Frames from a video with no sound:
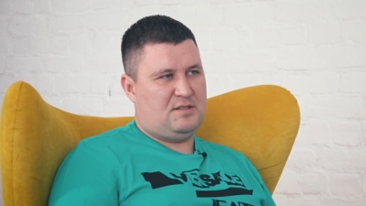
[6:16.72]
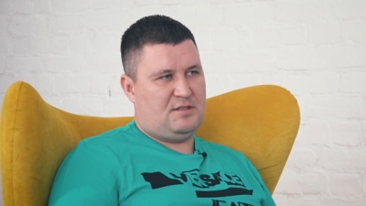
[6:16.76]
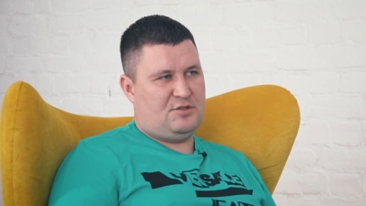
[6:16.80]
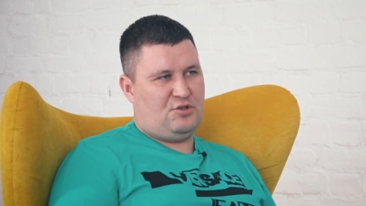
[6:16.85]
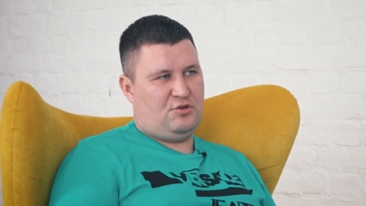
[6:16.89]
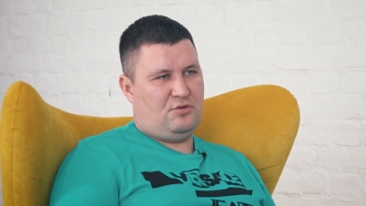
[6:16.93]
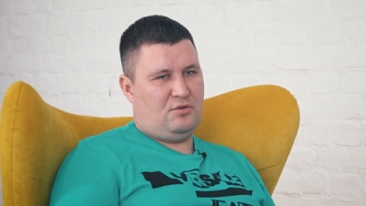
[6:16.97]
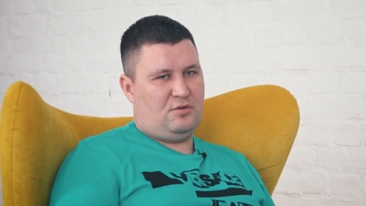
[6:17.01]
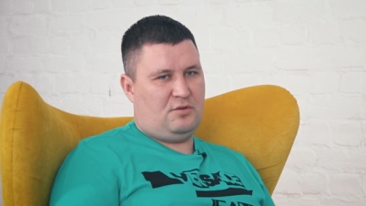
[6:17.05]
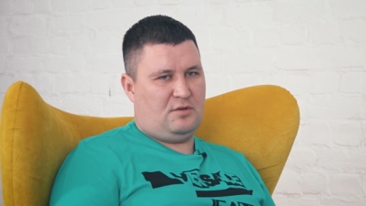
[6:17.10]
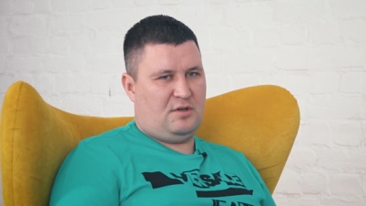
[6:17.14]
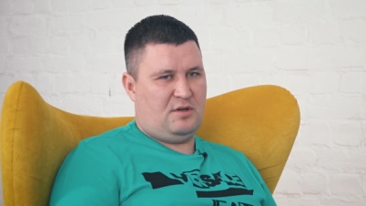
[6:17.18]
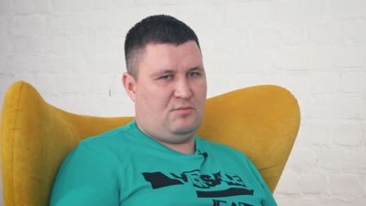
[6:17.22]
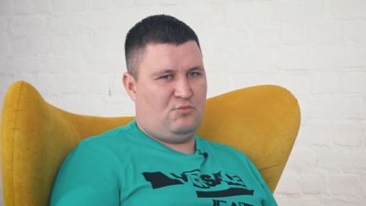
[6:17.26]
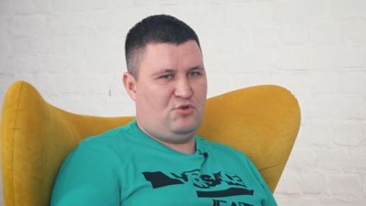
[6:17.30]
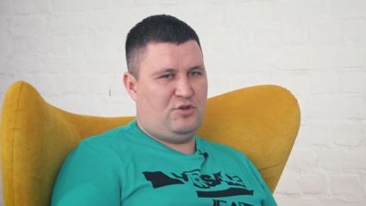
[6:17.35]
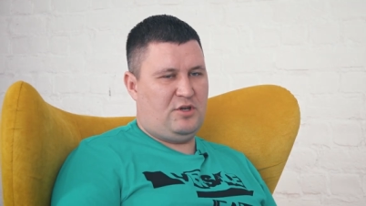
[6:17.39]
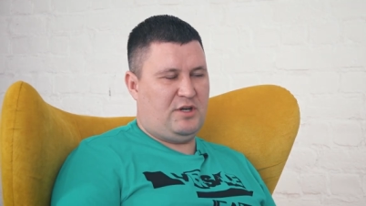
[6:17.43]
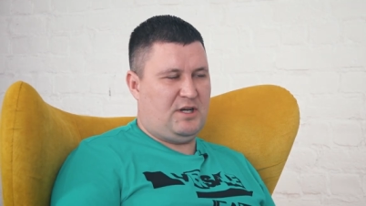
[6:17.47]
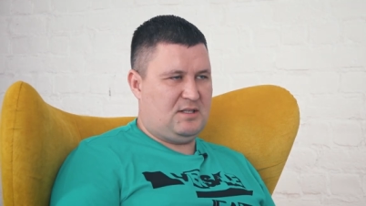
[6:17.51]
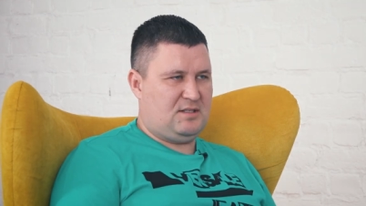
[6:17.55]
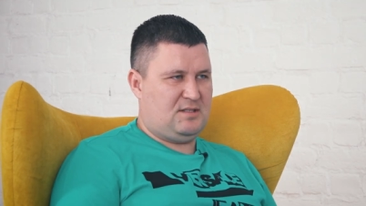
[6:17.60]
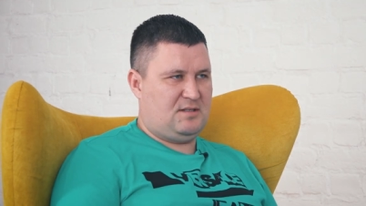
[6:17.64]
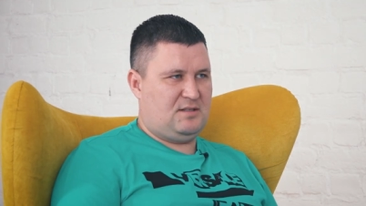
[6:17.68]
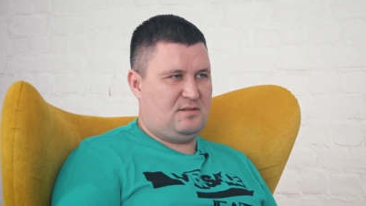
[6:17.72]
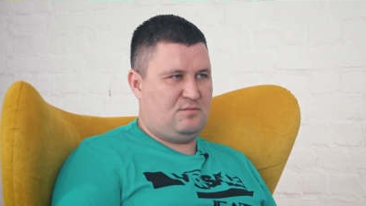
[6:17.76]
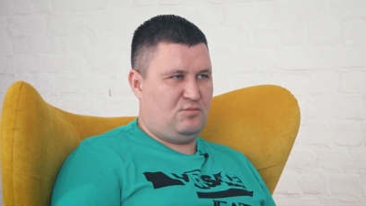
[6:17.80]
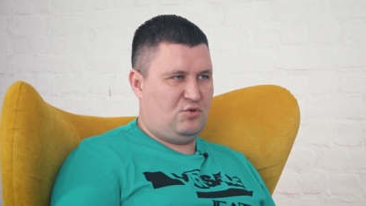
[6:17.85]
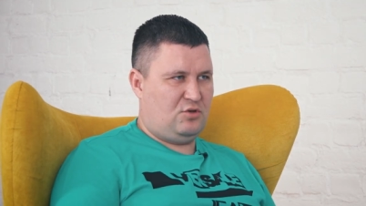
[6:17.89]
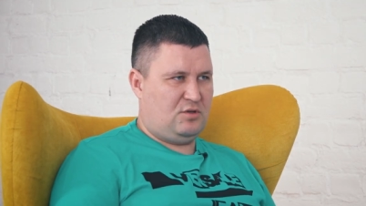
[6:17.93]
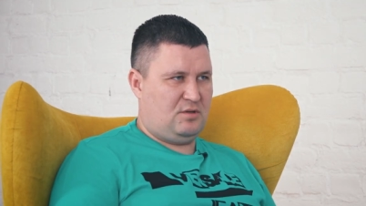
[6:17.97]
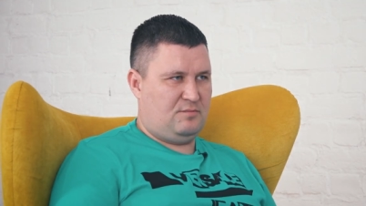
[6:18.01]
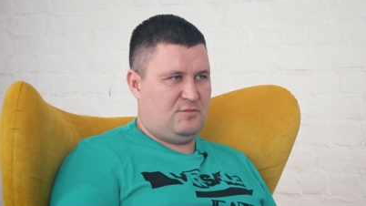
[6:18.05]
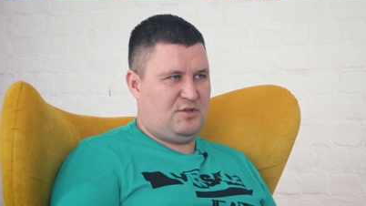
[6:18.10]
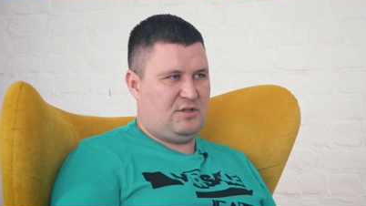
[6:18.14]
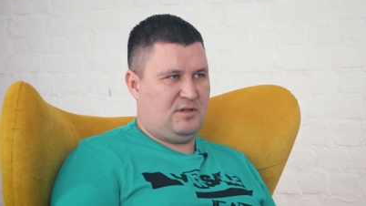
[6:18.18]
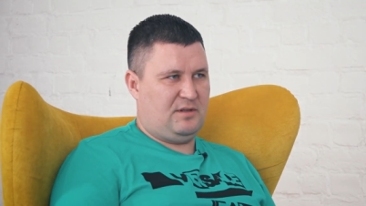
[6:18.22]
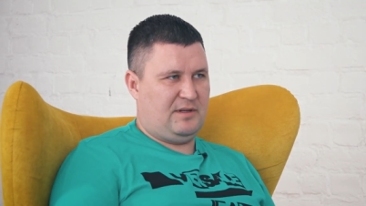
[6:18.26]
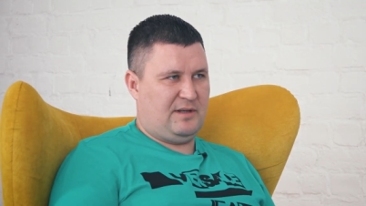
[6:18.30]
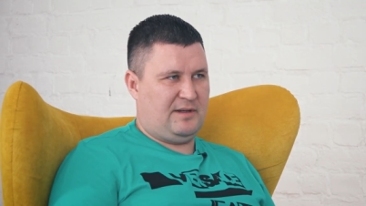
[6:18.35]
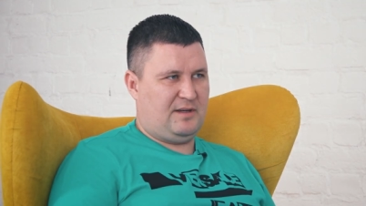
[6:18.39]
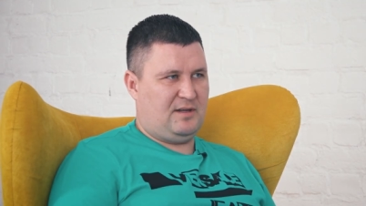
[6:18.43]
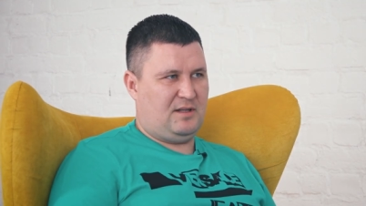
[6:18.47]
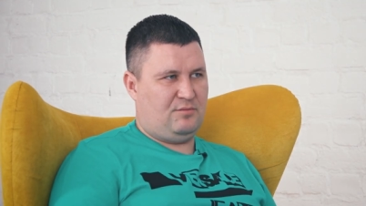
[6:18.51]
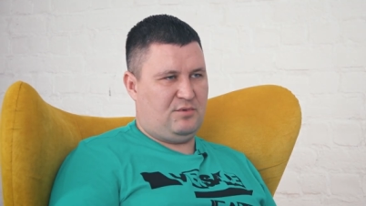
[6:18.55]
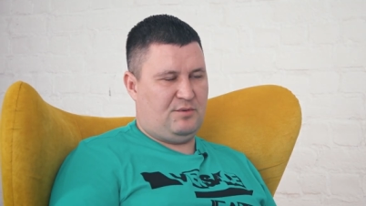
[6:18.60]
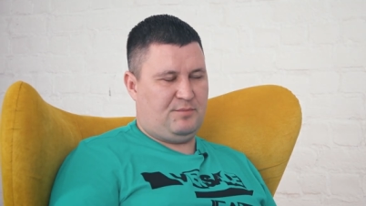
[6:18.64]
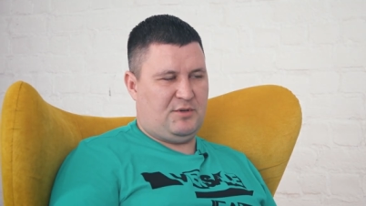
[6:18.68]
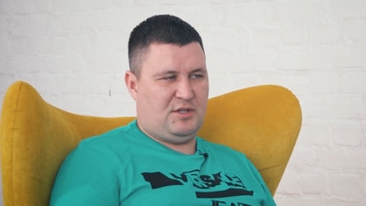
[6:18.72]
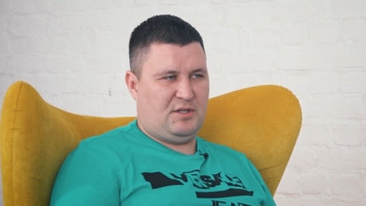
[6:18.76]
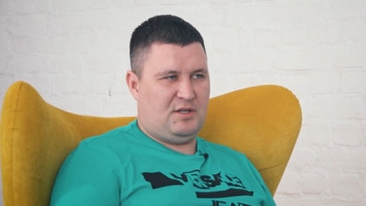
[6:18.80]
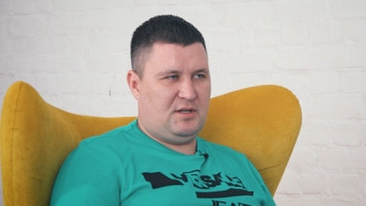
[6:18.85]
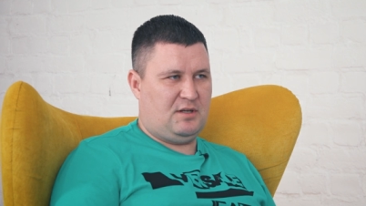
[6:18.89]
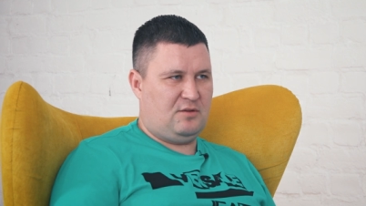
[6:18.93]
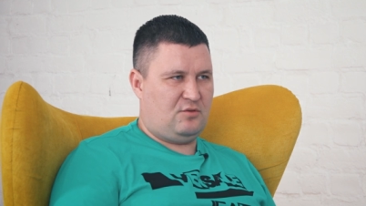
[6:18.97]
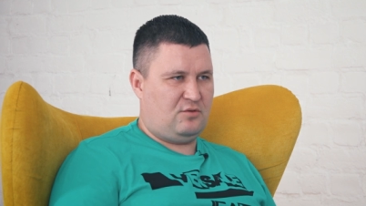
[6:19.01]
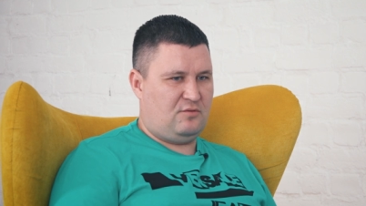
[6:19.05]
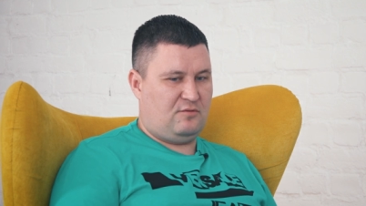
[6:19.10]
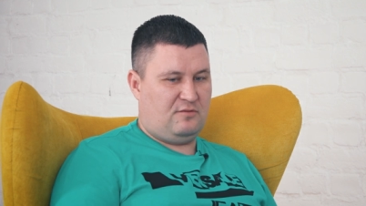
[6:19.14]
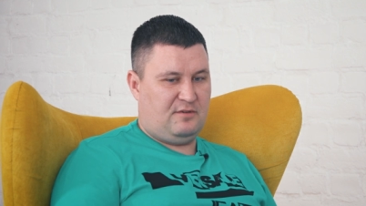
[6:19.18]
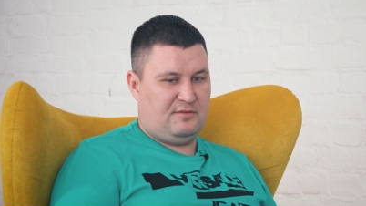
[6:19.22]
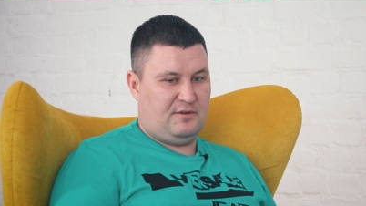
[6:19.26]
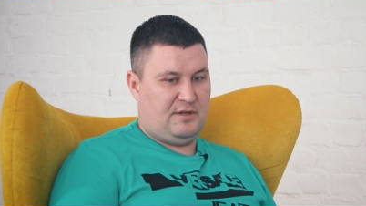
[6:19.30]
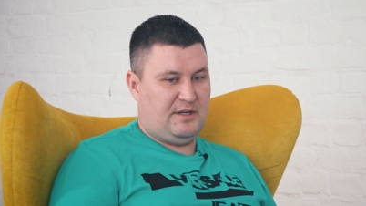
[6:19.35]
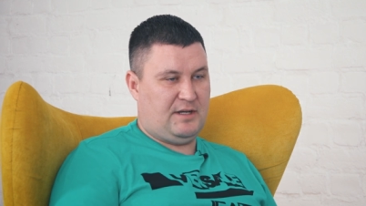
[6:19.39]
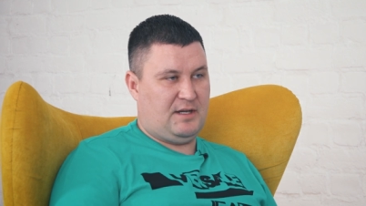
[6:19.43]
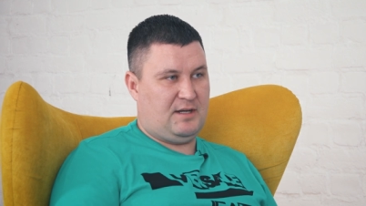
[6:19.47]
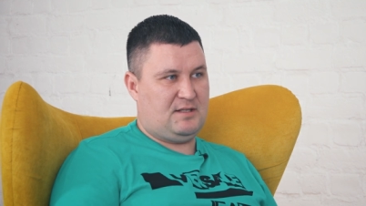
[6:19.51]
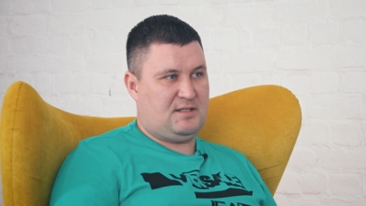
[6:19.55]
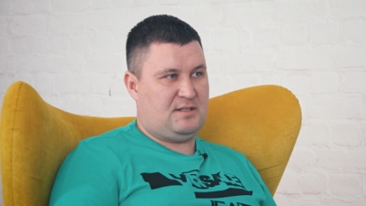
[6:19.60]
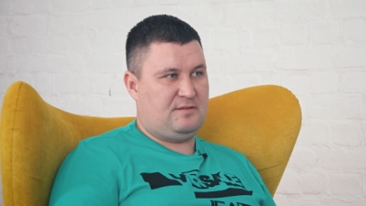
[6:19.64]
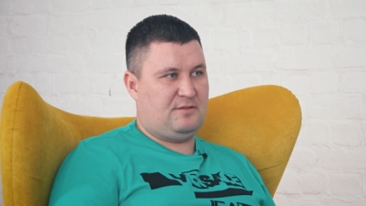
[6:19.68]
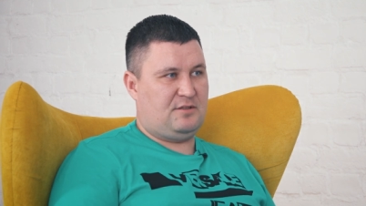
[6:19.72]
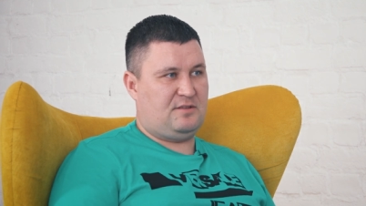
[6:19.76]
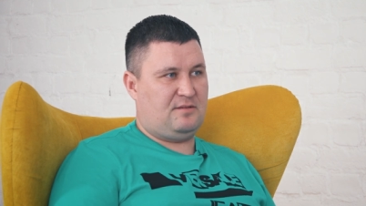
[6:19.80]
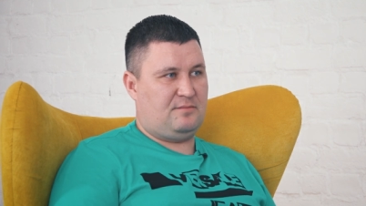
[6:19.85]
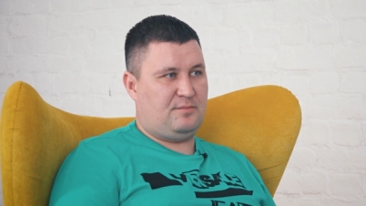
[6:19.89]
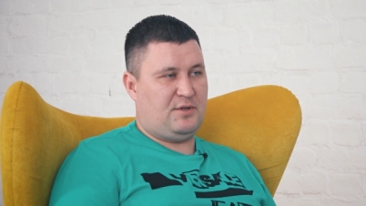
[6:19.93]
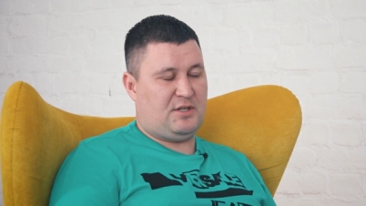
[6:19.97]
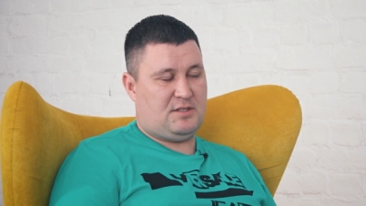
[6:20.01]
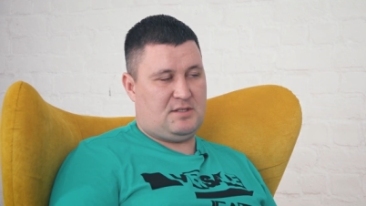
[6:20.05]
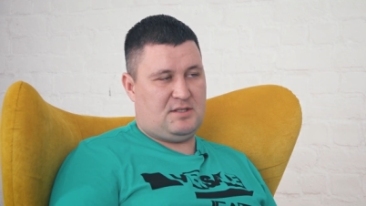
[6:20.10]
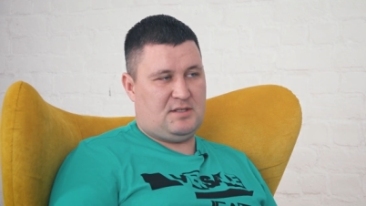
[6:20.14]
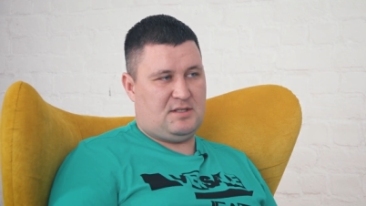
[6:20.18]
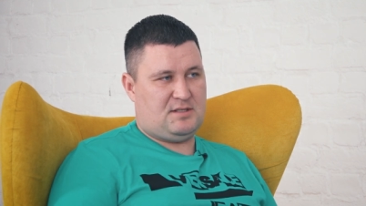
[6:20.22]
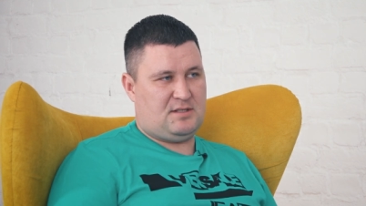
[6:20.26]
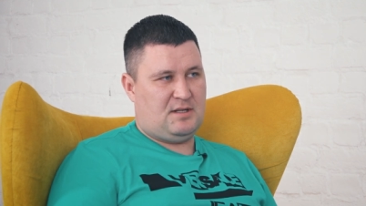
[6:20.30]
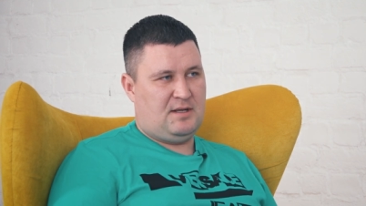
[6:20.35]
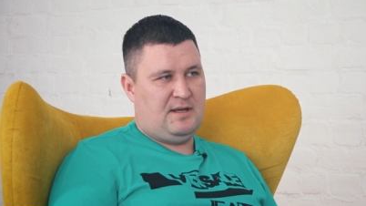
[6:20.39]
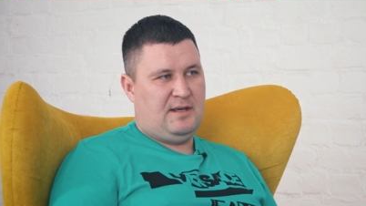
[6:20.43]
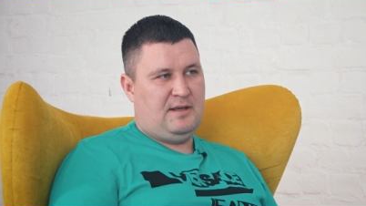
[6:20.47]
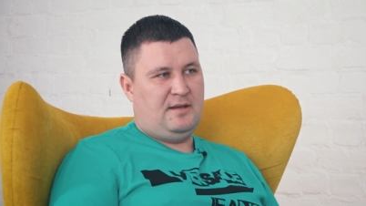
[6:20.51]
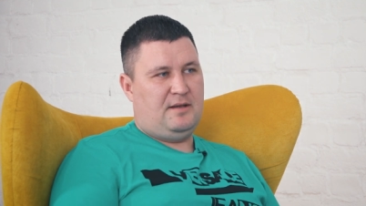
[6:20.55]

За счет коммуникации с ботом человек, когда попадает, он вовлекается в этот процесс.